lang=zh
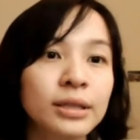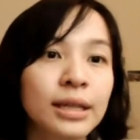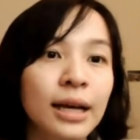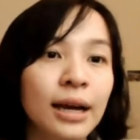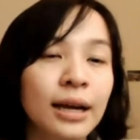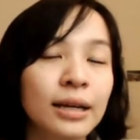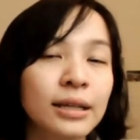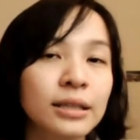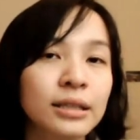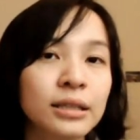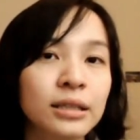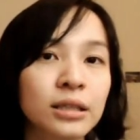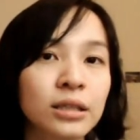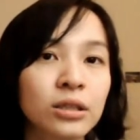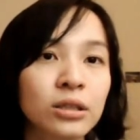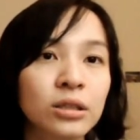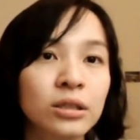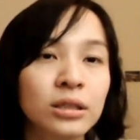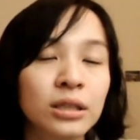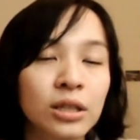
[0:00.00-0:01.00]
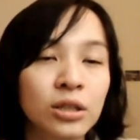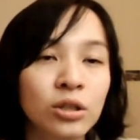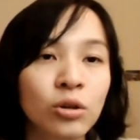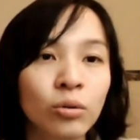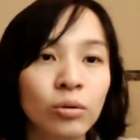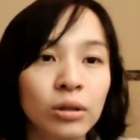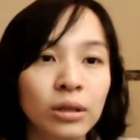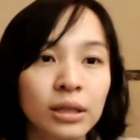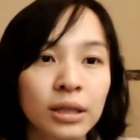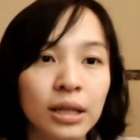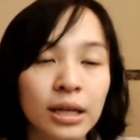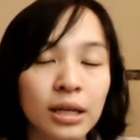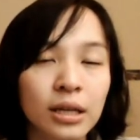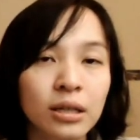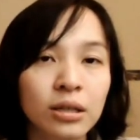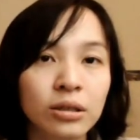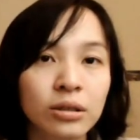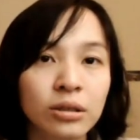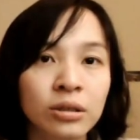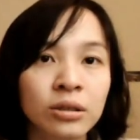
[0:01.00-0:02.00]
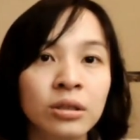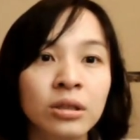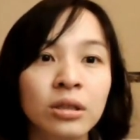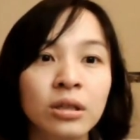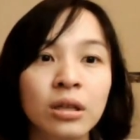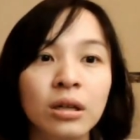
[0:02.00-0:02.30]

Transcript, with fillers: 才新新用了那一个